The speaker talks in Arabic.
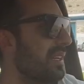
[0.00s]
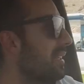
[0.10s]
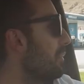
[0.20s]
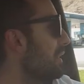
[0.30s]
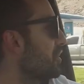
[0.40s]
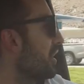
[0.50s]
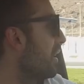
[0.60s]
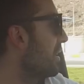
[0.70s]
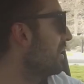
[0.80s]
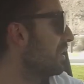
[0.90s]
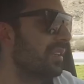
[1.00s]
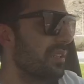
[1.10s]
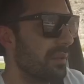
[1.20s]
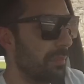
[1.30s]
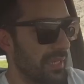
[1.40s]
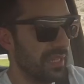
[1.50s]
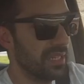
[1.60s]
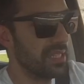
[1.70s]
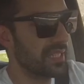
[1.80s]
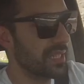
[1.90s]
اي مشكل
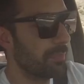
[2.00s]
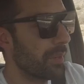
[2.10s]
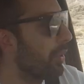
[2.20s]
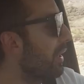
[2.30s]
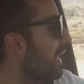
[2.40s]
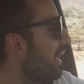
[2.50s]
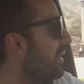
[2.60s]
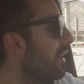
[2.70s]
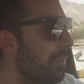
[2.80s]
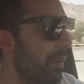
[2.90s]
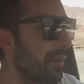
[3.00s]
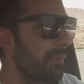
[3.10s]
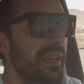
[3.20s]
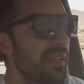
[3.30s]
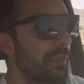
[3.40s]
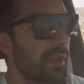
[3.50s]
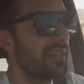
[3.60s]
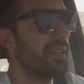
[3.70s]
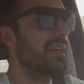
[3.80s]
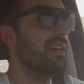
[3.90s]
بالكباور يعني الباور منا منا